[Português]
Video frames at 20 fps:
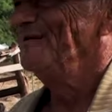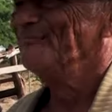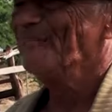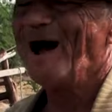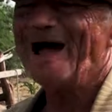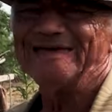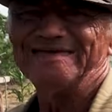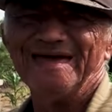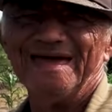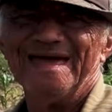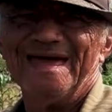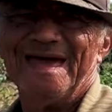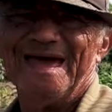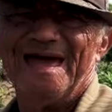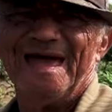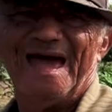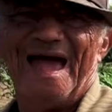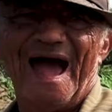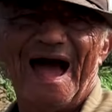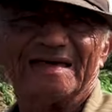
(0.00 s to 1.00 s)
Mas
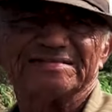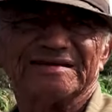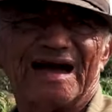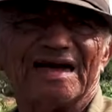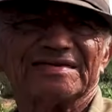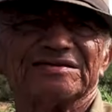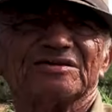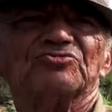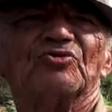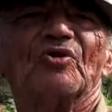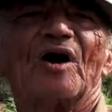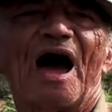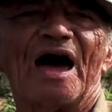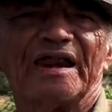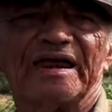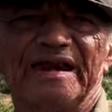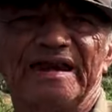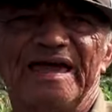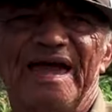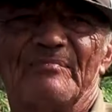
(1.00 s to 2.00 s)
as caças do
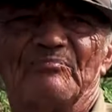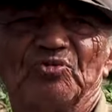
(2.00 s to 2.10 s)
Cariri é